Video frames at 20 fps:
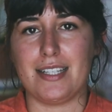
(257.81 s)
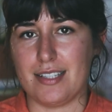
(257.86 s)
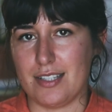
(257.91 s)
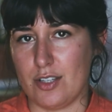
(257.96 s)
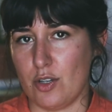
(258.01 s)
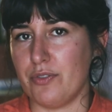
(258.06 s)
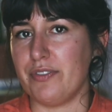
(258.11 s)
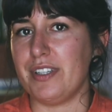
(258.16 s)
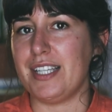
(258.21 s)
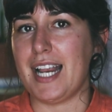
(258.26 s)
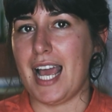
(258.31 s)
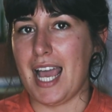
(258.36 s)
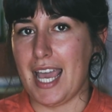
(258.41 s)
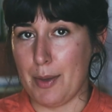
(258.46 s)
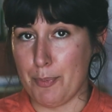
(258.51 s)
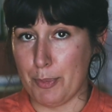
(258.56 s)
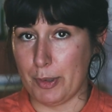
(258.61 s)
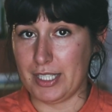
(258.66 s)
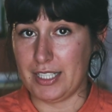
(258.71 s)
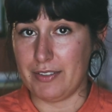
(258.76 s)
si rovina
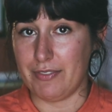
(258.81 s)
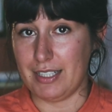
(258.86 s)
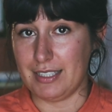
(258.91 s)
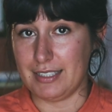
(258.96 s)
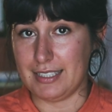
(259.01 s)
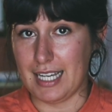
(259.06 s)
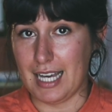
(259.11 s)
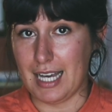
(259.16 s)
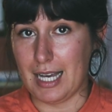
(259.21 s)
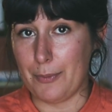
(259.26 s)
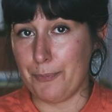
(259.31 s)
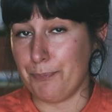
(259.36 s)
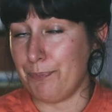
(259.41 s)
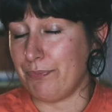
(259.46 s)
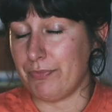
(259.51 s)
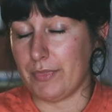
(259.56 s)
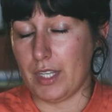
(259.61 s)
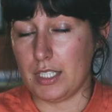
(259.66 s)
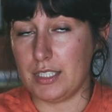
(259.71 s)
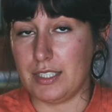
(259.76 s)
e poi diventa,
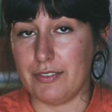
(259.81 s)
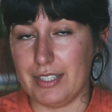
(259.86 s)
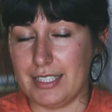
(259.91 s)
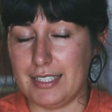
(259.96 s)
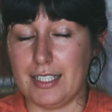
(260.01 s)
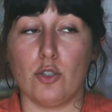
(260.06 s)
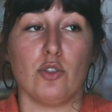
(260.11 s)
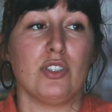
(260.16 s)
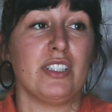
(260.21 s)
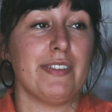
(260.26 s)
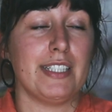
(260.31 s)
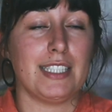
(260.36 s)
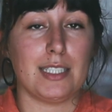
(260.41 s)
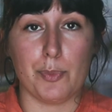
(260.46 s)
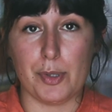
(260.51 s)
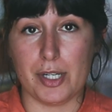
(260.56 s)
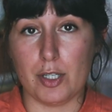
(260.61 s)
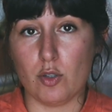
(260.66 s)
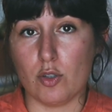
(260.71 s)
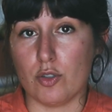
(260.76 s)
mm, diventa non diventa
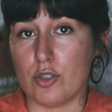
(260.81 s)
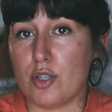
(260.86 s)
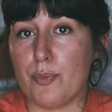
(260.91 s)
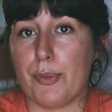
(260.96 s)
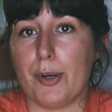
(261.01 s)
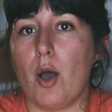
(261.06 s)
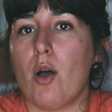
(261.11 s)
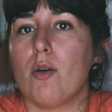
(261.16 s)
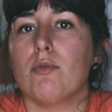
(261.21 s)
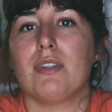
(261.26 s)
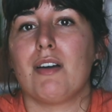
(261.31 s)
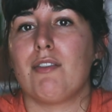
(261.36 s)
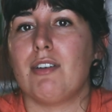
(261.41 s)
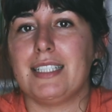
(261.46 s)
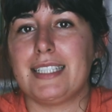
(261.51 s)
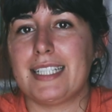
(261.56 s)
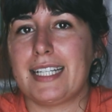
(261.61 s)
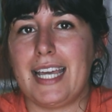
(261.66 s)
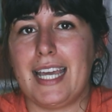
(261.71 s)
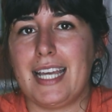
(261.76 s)
pericoloso però una
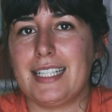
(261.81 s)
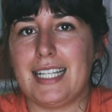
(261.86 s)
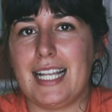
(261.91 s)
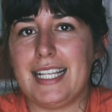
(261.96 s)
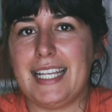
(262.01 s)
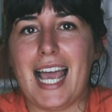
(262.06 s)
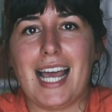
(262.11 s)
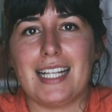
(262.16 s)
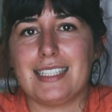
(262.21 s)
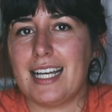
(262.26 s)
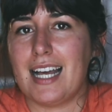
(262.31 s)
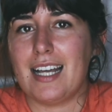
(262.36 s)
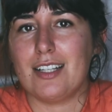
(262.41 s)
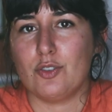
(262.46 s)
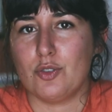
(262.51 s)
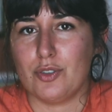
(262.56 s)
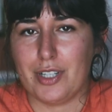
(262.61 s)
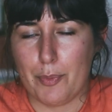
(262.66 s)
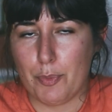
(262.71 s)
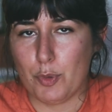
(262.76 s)
volta che è tagliata
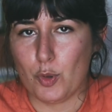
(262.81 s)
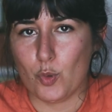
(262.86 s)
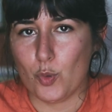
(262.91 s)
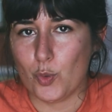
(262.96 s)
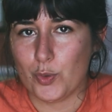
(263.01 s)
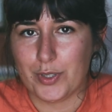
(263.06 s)
non è più